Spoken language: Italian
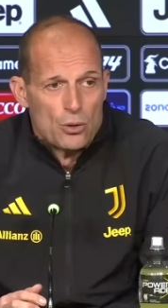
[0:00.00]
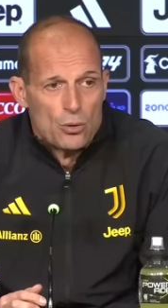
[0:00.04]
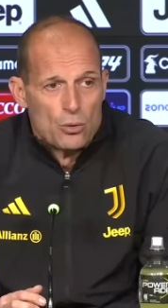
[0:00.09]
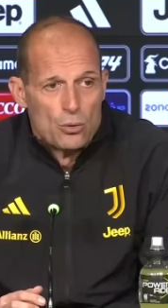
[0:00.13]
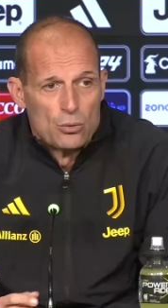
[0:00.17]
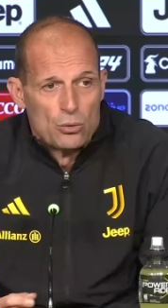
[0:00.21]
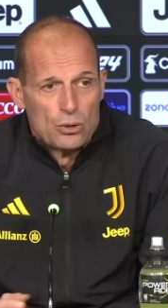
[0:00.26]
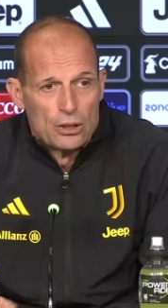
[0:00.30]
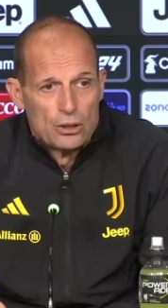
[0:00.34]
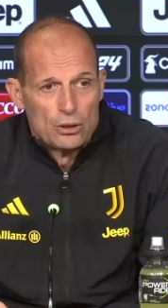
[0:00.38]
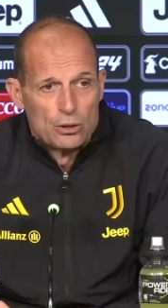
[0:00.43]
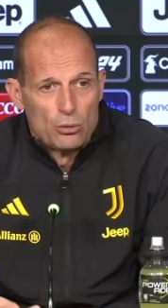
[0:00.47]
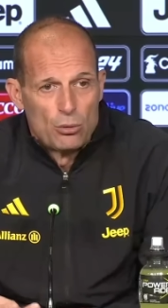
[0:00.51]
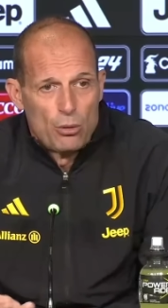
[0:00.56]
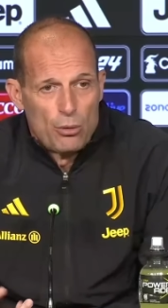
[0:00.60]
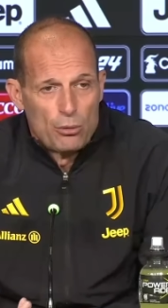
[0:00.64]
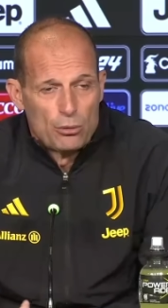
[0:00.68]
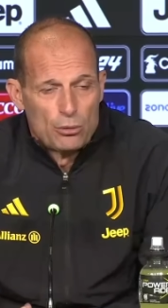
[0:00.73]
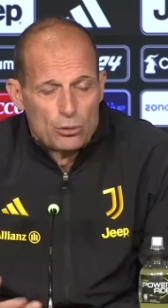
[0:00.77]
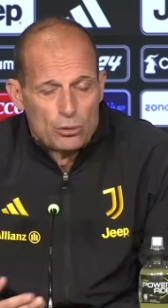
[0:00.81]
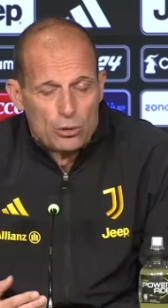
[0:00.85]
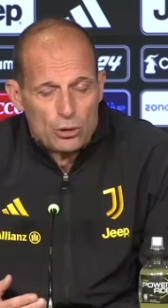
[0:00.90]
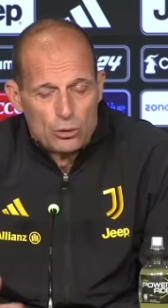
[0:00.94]
uno
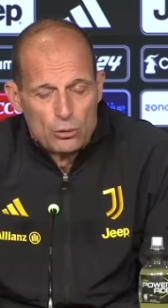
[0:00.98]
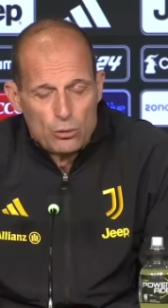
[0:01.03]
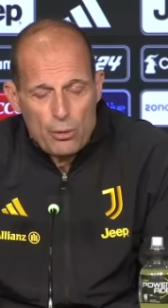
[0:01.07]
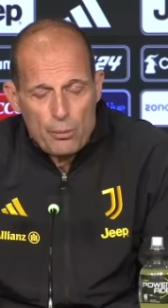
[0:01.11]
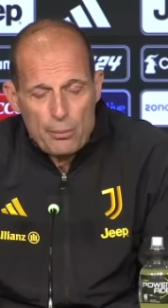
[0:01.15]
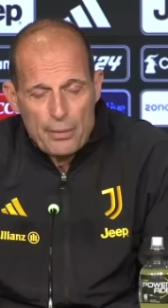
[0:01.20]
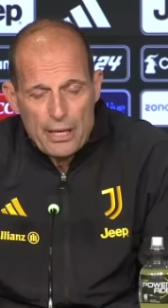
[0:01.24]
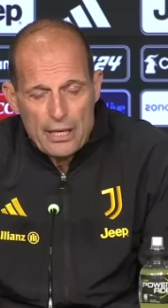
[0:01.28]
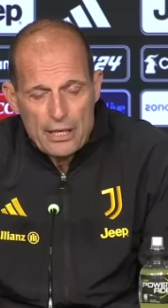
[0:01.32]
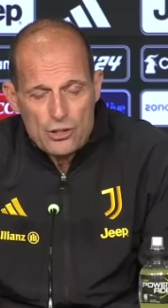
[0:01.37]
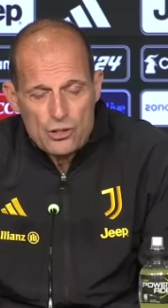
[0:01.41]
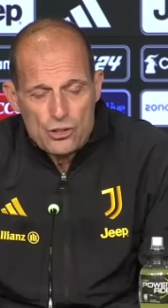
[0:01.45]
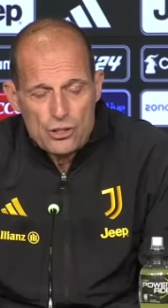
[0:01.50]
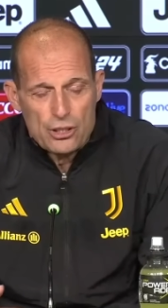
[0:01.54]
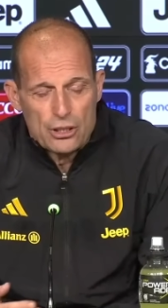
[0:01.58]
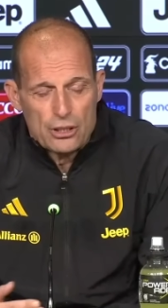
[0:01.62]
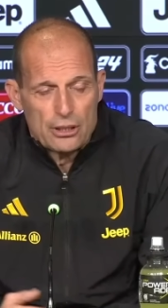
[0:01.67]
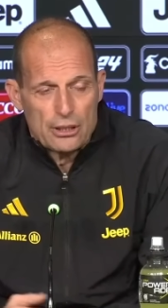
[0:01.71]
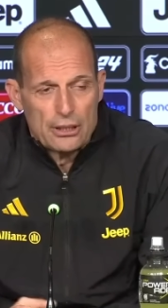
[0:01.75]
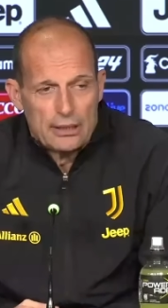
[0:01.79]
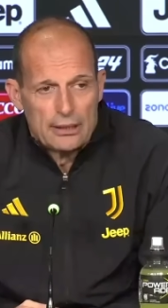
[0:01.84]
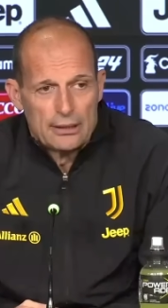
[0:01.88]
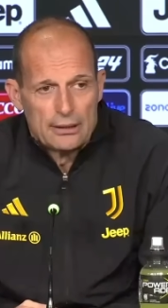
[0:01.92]
dei due, due
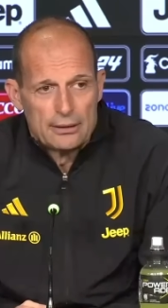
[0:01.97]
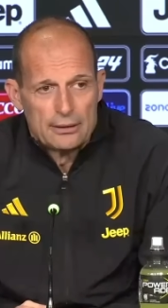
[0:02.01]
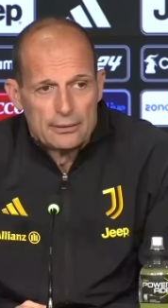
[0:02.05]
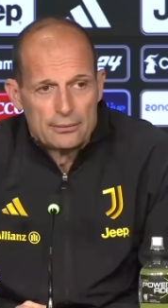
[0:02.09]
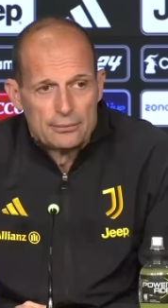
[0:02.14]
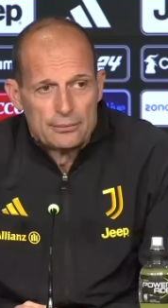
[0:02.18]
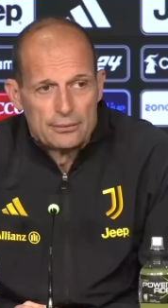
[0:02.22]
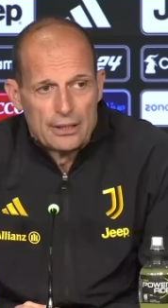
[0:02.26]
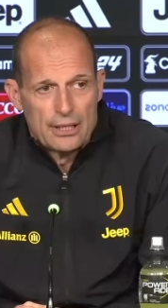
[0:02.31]
match eh,